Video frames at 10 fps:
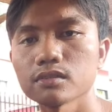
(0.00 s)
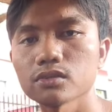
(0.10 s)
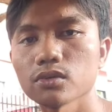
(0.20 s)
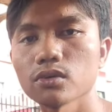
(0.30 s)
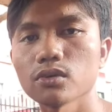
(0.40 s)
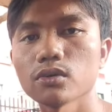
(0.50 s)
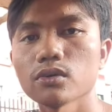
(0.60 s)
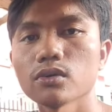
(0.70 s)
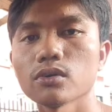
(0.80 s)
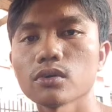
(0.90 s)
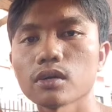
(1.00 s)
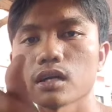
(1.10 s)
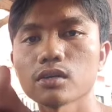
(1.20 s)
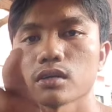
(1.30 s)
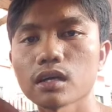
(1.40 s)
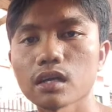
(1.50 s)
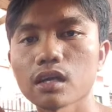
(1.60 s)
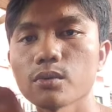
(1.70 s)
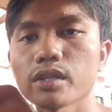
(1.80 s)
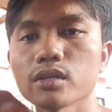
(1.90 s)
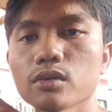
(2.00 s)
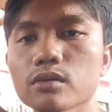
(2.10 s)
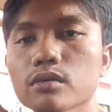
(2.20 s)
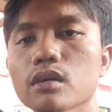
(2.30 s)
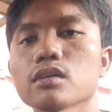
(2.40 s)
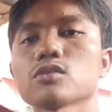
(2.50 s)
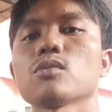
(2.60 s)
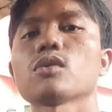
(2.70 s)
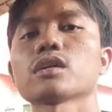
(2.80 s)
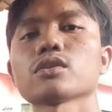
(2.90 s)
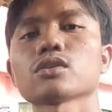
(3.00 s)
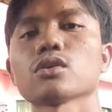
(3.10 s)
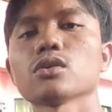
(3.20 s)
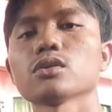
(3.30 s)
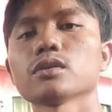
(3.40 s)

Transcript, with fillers: so ganon ang gagawin nyo uh, subukan nyo ito